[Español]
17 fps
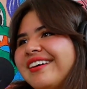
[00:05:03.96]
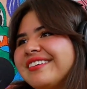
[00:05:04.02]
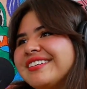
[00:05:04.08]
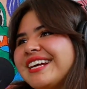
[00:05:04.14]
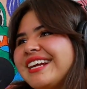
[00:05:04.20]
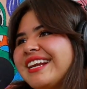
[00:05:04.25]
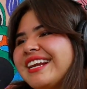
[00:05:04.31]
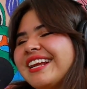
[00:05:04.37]

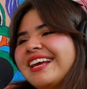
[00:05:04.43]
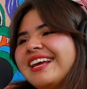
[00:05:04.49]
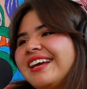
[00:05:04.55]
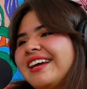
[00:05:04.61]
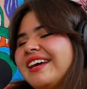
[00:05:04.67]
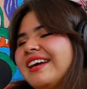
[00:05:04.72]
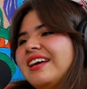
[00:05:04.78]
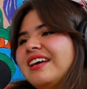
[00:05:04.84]
O sea,
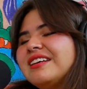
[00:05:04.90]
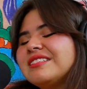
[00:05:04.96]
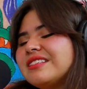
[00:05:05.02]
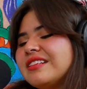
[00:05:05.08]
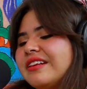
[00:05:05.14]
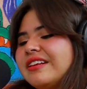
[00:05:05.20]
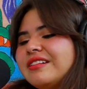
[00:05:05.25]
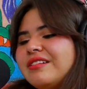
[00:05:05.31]
es,
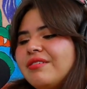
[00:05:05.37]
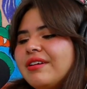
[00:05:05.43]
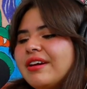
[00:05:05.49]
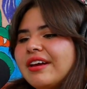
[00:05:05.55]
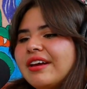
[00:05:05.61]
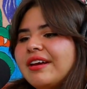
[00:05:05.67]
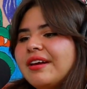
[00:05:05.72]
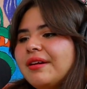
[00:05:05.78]
lo
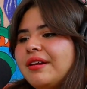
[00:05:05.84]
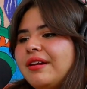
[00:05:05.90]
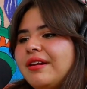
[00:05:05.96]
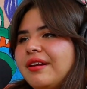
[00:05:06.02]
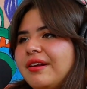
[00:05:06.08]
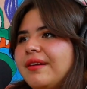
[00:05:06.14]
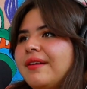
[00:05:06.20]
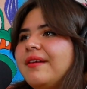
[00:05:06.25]
que... Los
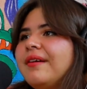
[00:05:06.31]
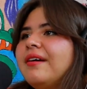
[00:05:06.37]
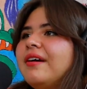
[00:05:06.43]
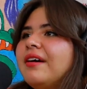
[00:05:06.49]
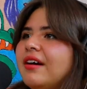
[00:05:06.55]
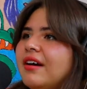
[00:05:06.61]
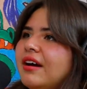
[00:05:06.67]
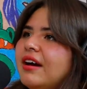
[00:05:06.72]
rezagan
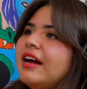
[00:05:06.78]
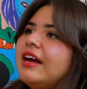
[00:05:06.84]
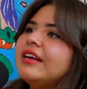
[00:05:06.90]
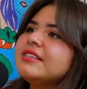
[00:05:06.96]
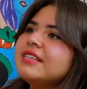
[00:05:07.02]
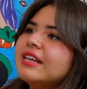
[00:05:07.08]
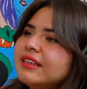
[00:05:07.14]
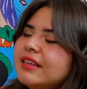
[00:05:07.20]
en ese sentido.
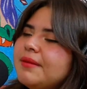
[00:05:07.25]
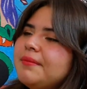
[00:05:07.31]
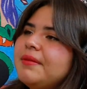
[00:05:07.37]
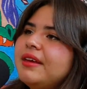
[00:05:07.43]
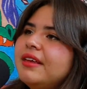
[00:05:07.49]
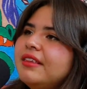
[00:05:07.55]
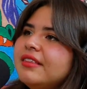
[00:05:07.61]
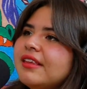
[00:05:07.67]
Ah,
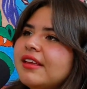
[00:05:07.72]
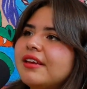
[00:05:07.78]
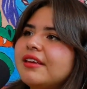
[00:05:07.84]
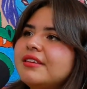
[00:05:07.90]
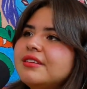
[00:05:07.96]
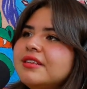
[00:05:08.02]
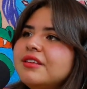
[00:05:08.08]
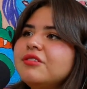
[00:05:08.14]

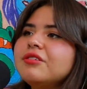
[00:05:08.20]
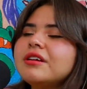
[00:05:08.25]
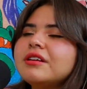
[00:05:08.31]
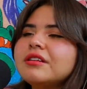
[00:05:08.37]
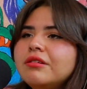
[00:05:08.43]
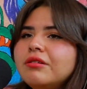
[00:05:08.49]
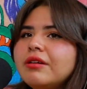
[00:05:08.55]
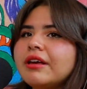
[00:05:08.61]
exactamente. Y siento
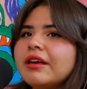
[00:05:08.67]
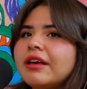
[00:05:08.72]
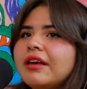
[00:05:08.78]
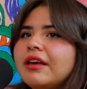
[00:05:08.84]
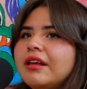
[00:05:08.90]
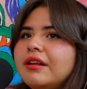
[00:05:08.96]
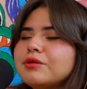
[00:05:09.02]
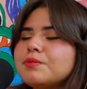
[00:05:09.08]
que es lo
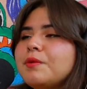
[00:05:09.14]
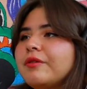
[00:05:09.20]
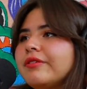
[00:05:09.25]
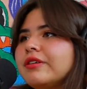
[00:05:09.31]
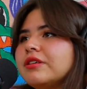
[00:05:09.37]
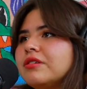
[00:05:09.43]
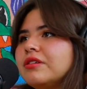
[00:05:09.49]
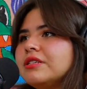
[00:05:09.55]
que los
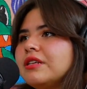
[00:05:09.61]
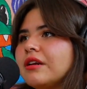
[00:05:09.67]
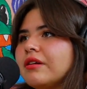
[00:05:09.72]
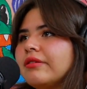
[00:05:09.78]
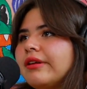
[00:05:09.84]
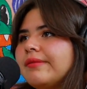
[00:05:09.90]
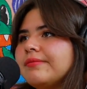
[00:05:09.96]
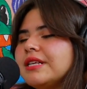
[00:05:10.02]
profesores de
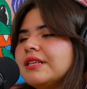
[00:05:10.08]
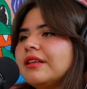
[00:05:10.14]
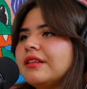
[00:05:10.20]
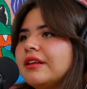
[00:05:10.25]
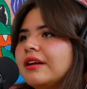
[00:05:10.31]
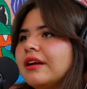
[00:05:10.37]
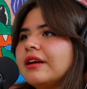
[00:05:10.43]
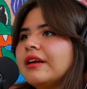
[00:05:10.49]
la UNAM se
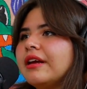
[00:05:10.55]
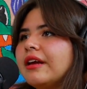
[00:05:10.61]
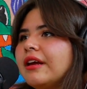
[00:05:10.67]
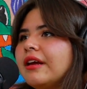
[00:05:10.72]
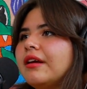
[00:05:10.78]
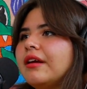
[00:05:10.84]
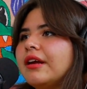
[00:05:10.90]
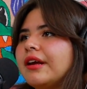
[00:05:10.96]
tendrían
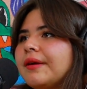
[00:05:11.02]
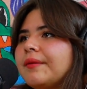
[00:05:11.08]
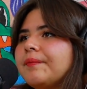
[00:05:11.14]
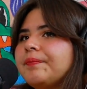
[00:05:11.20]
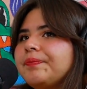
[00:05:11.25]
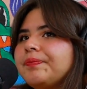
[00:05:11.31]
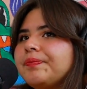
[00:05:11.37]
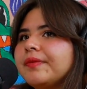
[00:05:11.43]
que
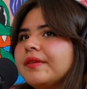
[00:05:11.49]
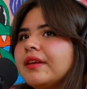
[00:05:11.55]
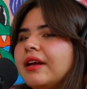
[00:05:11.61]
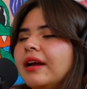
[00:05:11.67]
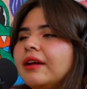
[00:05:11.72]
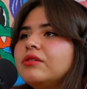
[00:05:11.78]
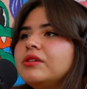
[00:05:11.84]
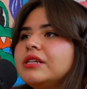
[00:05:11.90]

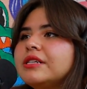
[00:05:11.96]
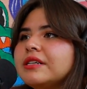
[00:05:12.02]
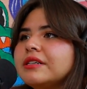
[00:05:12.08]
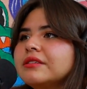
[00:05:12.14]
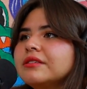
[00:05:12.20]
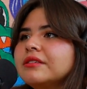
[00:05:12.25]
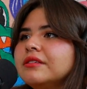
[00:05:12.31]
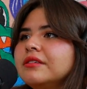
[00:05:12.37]
actualizar.